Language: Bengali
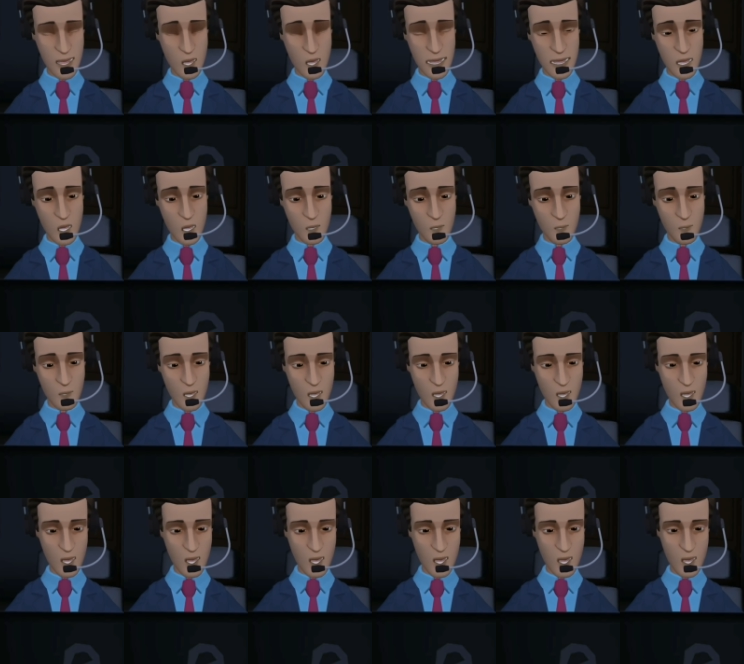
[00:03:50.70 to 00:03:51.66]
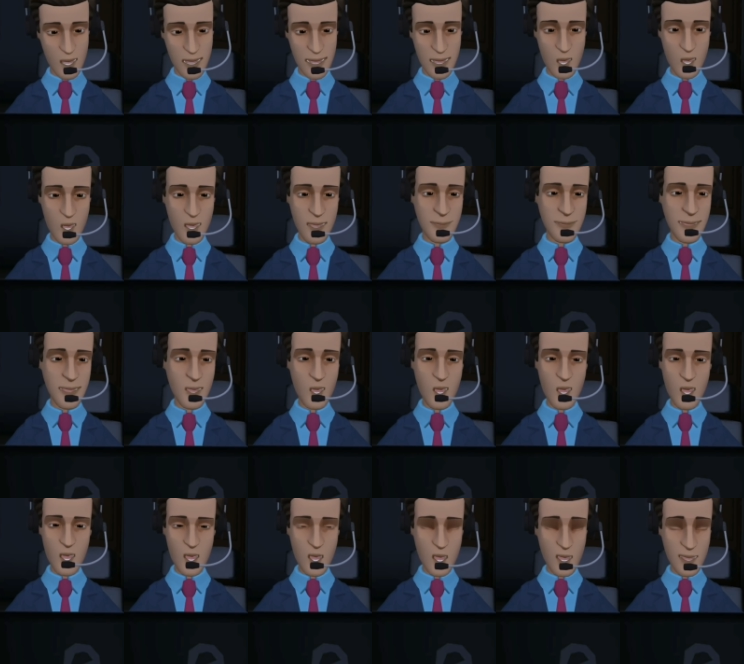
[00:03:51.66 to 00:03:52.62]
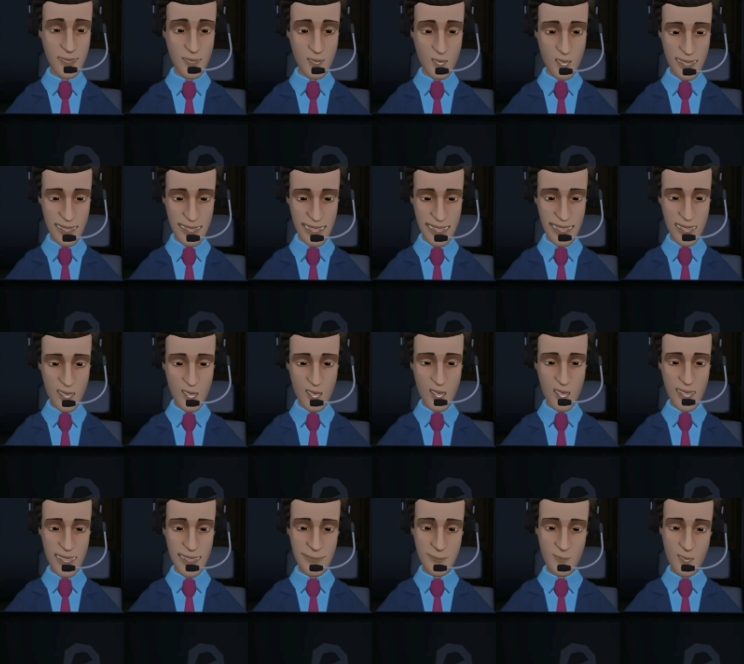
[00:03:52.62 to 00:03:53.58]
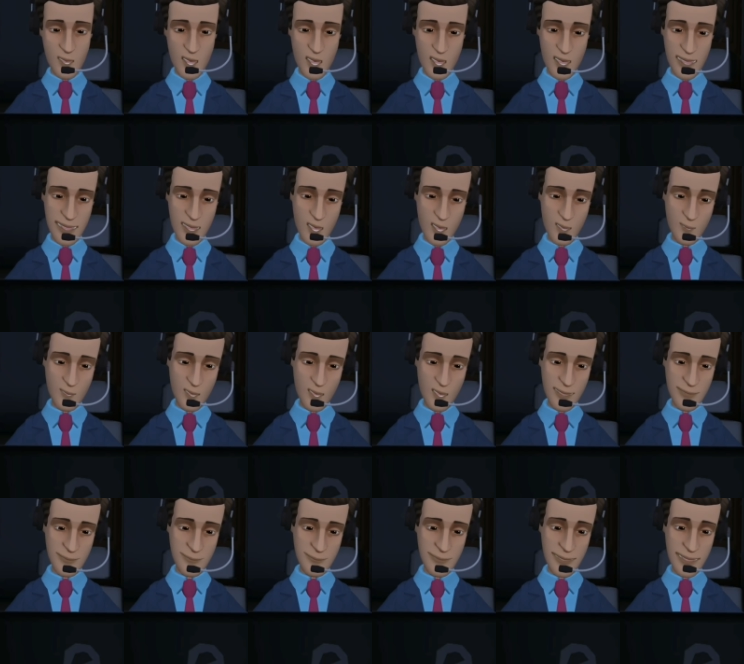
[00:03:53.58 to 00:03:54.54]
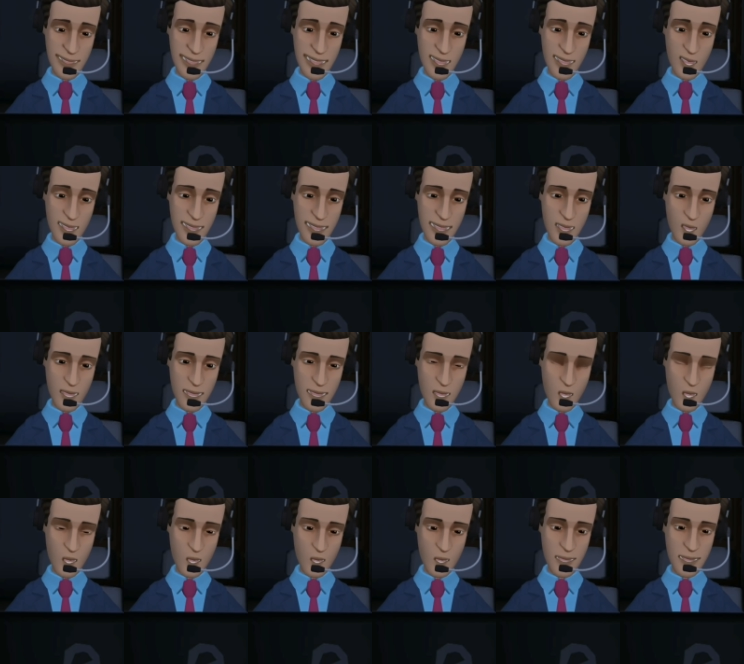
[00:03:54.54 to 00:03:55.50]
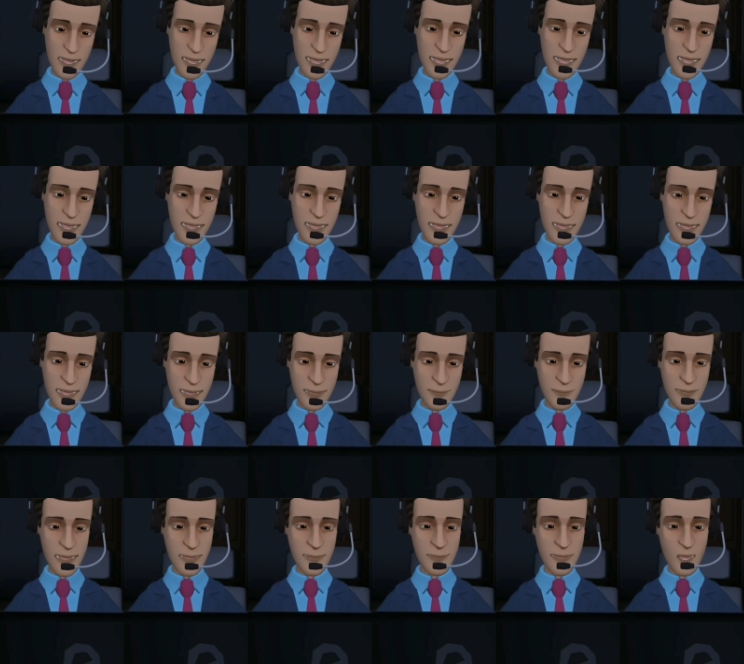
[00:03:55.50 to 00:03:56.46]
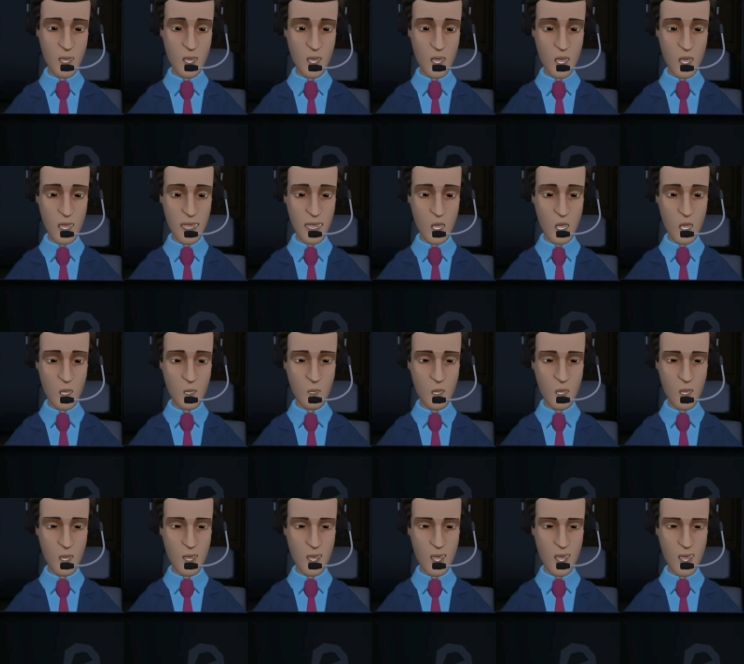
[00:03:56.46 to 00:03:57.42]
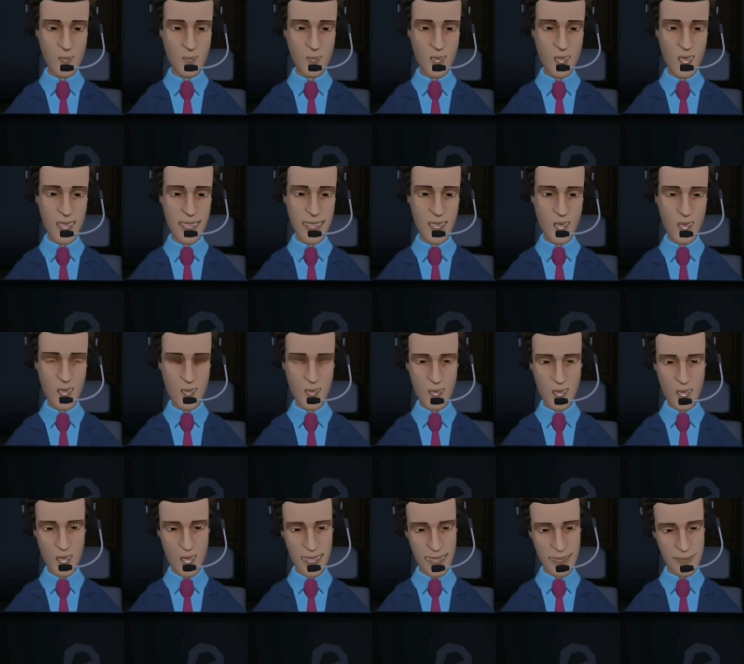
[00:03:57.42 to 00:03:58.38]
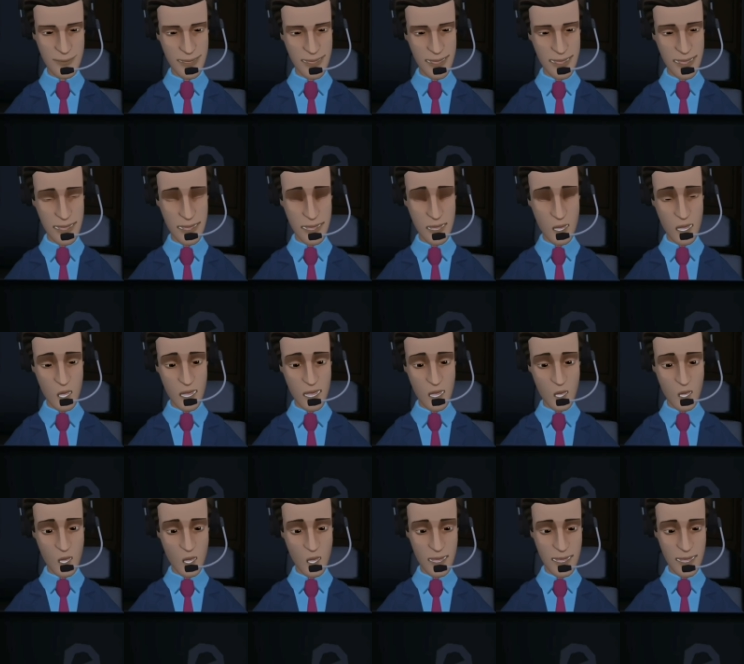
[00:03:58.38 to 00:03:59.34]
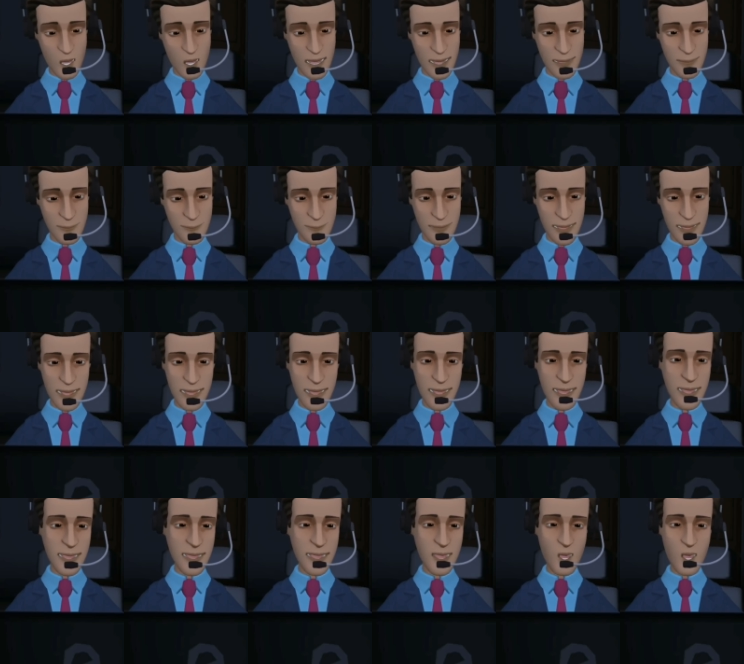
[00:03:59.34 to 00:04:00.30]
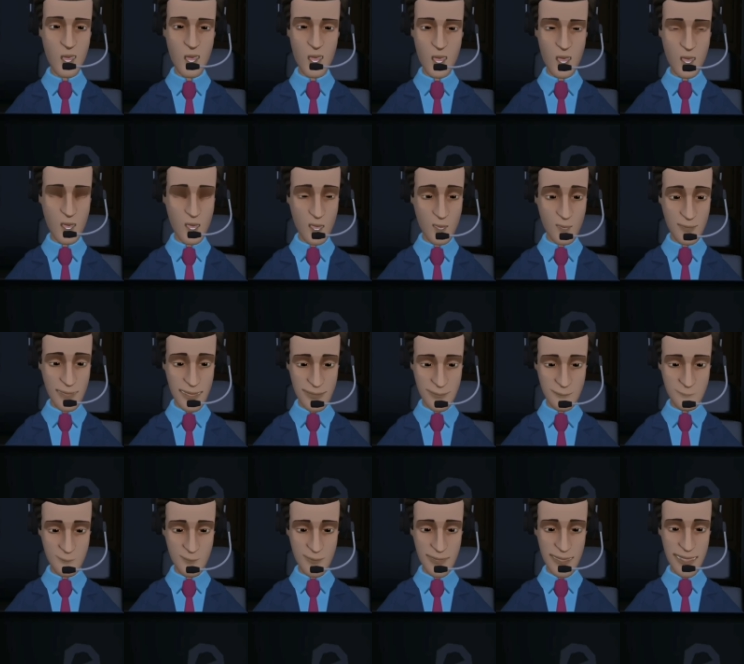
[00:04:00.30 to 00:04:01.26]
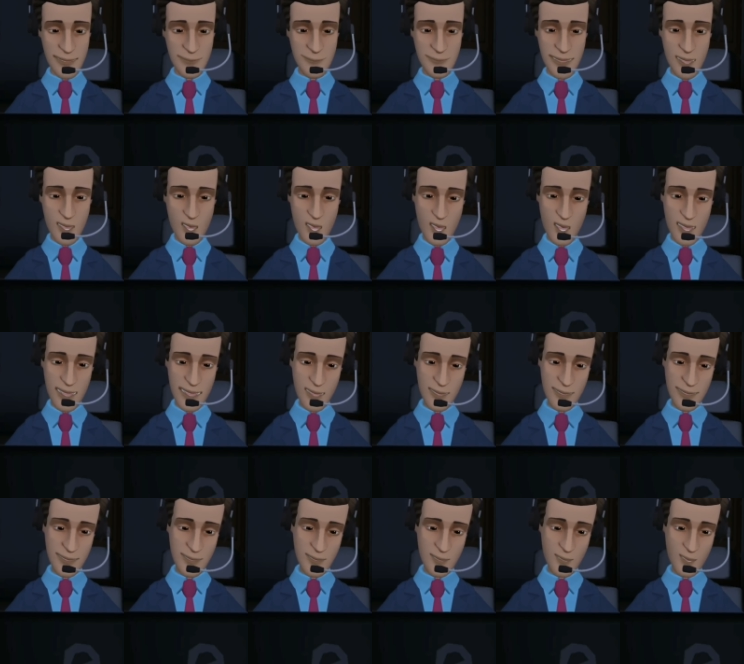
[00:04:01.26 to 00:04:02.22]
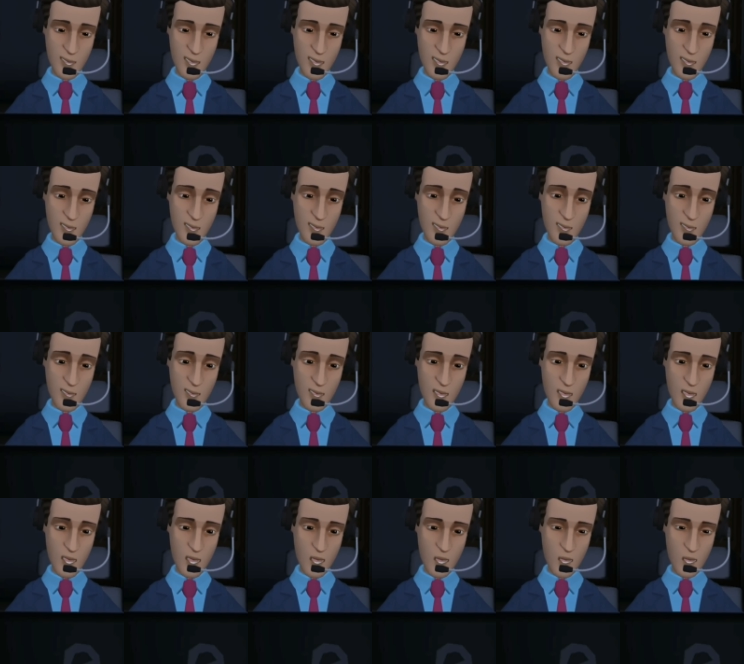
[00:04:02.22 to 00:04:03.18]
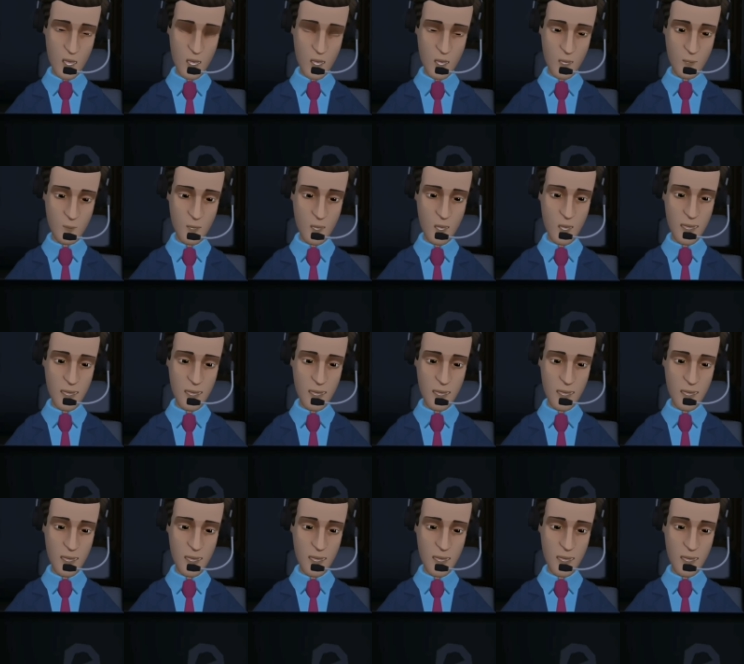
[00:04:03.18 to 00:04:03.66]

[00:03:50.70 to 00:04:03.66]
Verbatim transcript: তো আপনাদের বলি না এখনও পর্যন্ত কোনো অফিসিয়াল লোগো সামনে আসেনি বা প্রকাশ করেনি তবে অফিসিয়াল লোগোটা খুব তাড়াতাড়ি সামনে চলে আসবে এবং আইএসএলের অ্যানাউন্সমেন্টে সেটাই ব্যবহার করা হবে ওয়েলকাম